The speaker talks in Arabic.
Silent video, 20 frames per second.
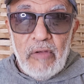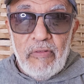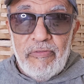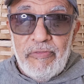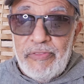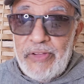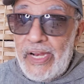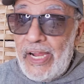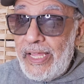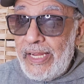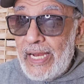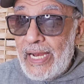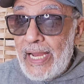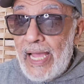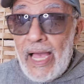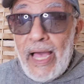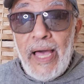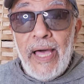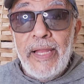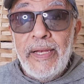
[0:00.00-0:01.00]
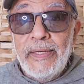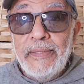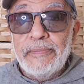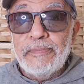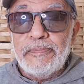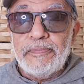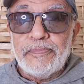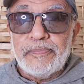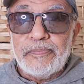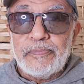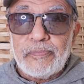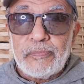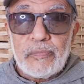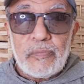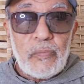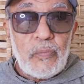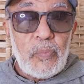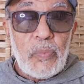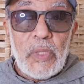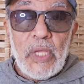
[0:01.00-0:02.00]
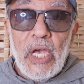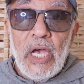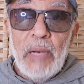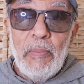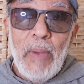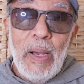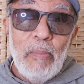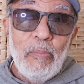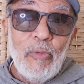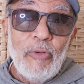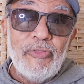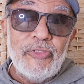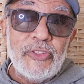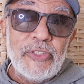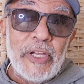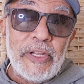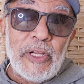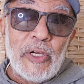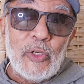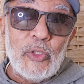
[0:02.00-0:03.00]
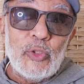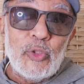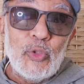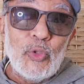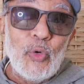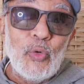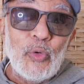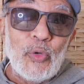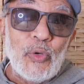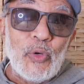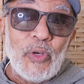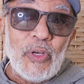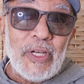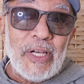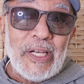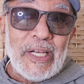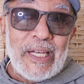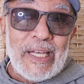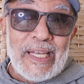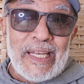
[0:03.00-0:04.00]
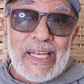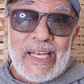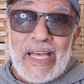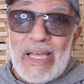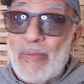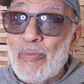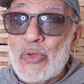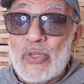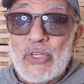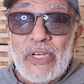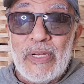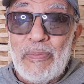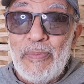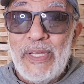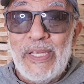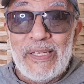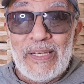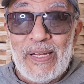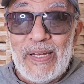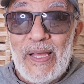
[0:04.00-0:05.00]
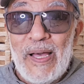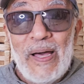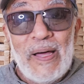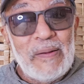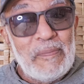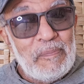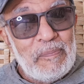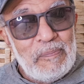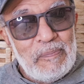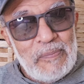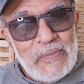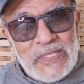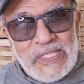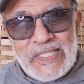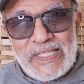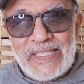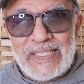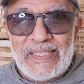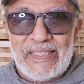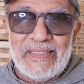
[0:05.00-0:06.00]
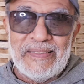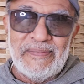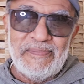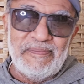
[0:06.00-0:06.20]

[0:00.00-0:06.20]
فنحن الآن أمام مفترق تقرق المسلمين الآن مشكلة